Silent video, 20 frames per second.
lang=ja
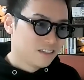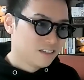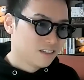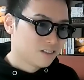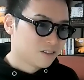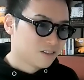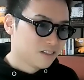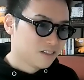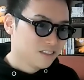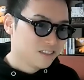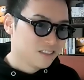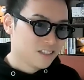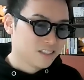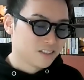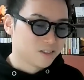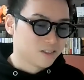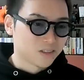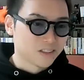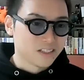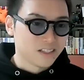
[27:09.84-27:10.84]
えっ、ー、と、中内
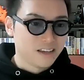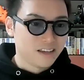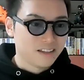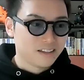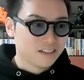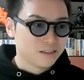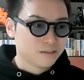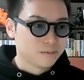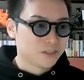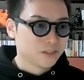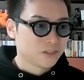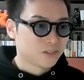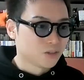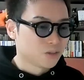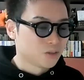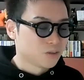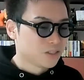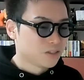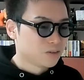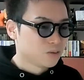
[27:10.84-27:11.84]
さんにとって下手な文
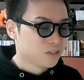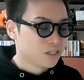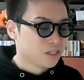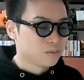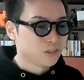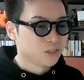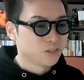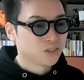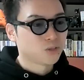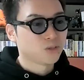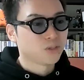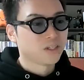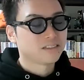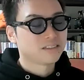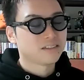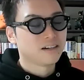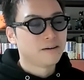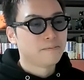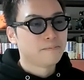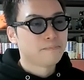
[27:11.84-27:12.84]
章とはどんな文章
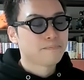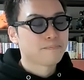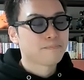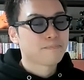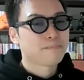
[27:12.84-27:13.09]
ですか